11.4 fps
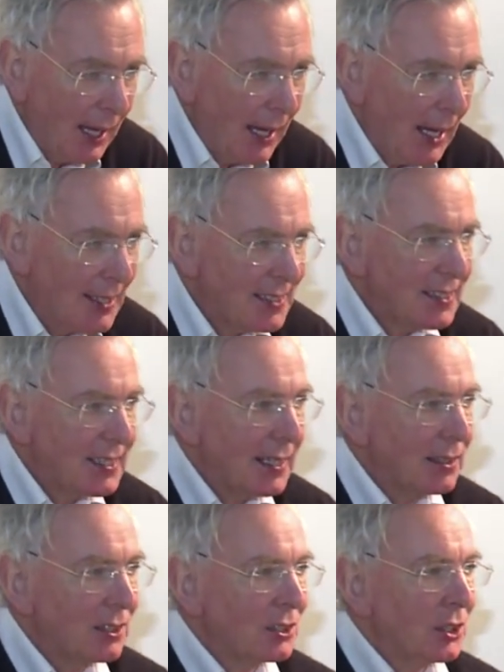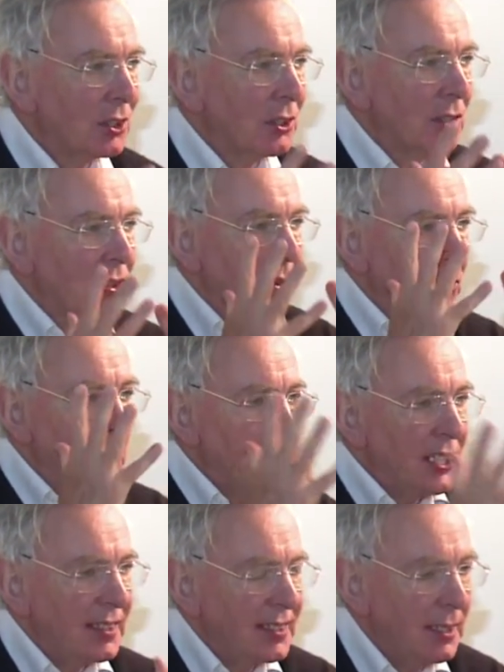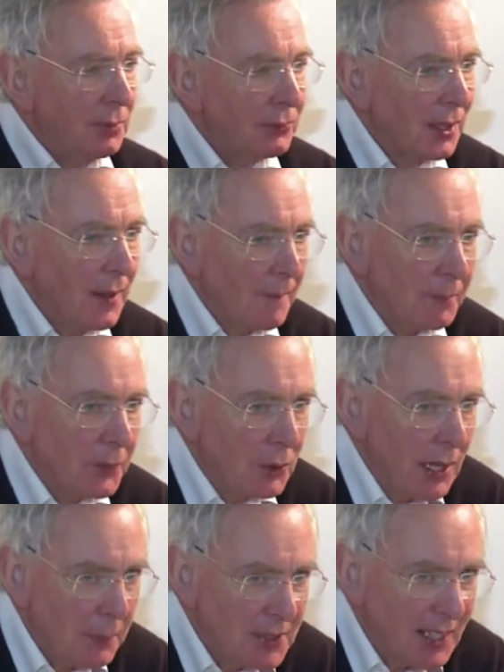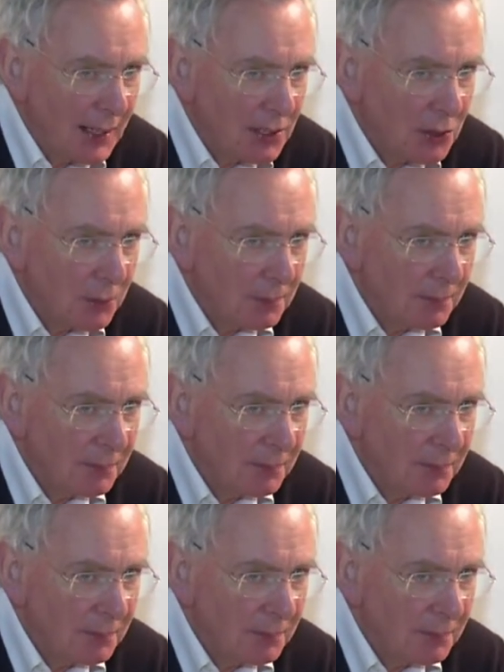à cet euh, objectif de l'abstraction.